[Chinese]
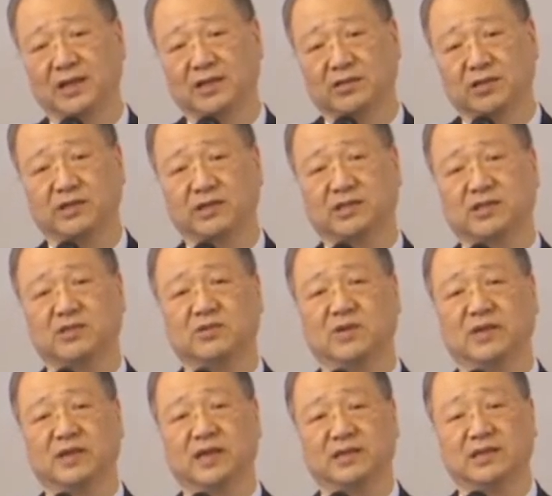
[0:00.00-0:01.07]
所以希
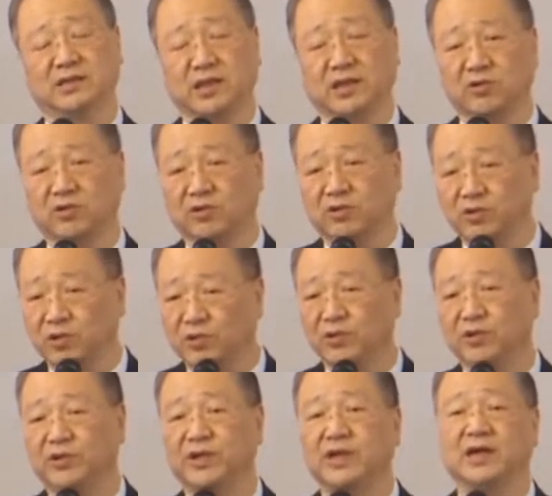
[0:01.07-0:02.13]
望呢能够拥
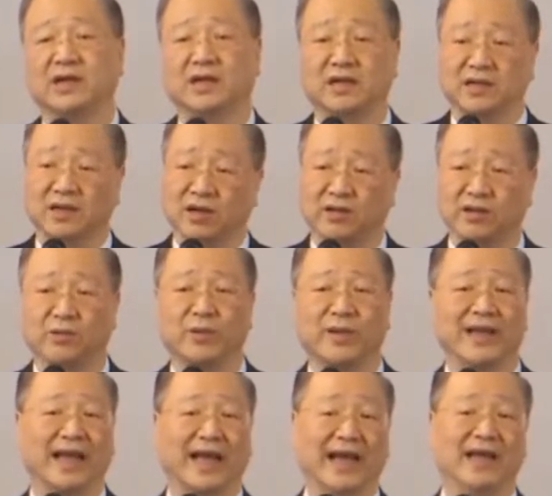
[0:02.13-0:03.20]
有一个更好的
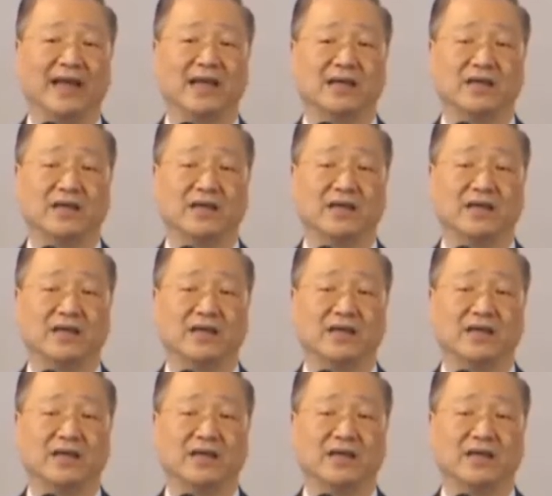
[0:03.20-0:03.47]
未来。